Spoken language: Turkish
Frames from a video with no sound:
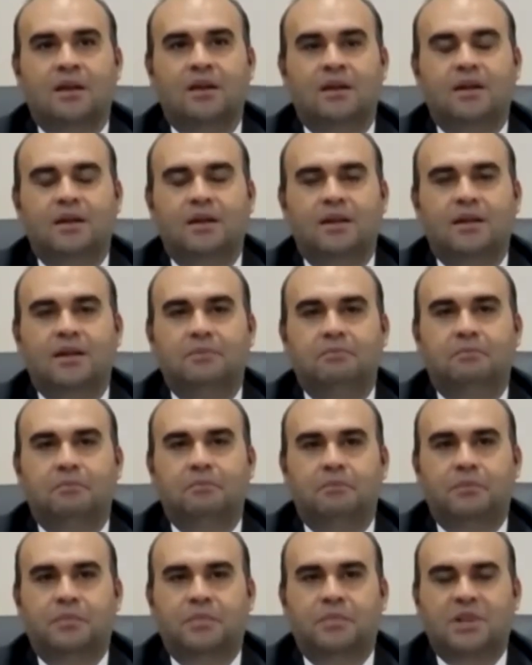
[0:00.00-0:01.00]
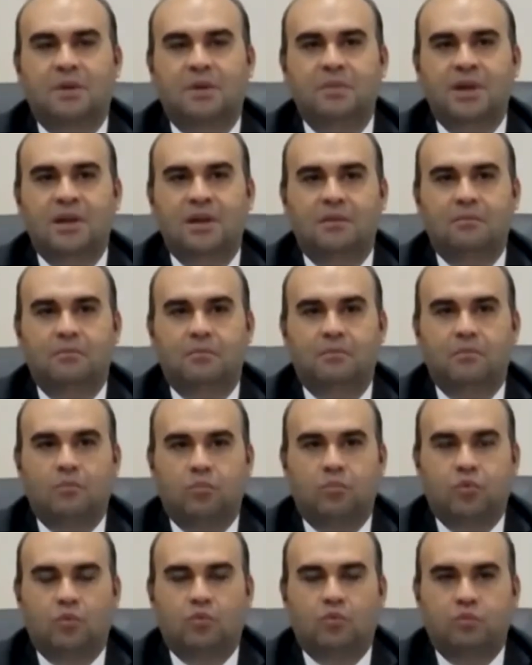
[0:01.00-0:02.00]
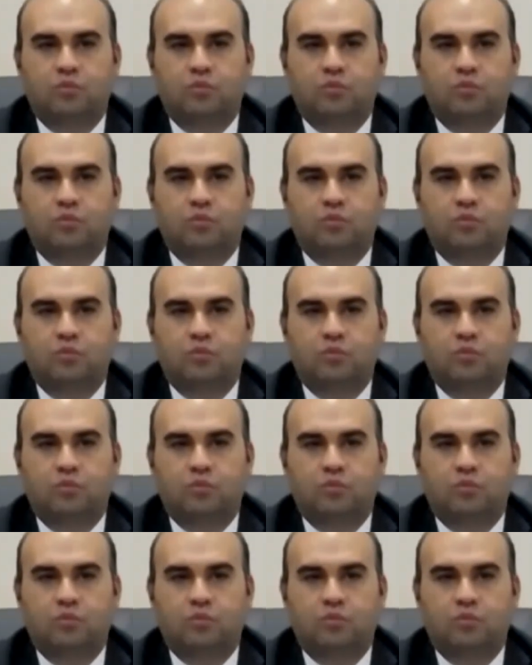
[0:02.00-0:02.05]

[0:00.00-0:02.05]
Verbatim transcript: E, Tabii bu,